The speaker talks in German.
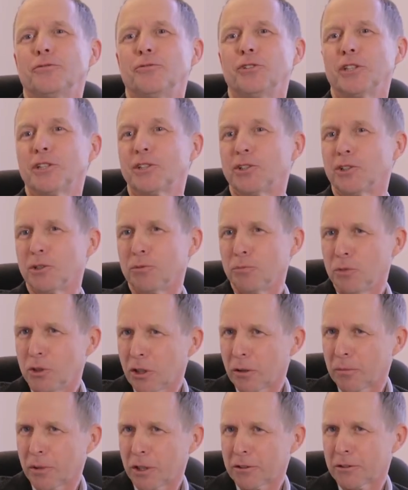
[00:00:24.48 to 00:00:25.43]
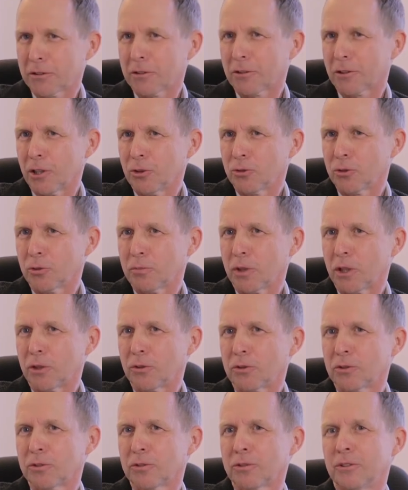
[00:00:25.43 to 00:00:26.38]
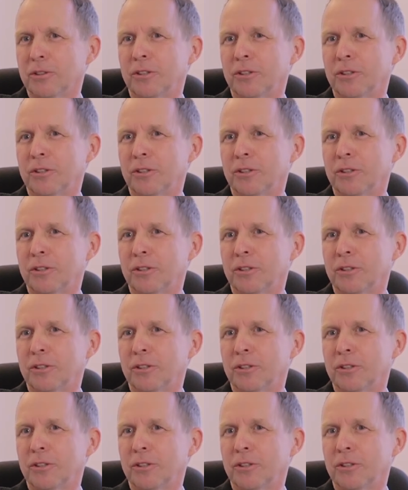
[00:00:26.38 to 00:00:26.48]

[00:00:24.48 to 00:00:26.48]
40 Mitarbeiter roundabout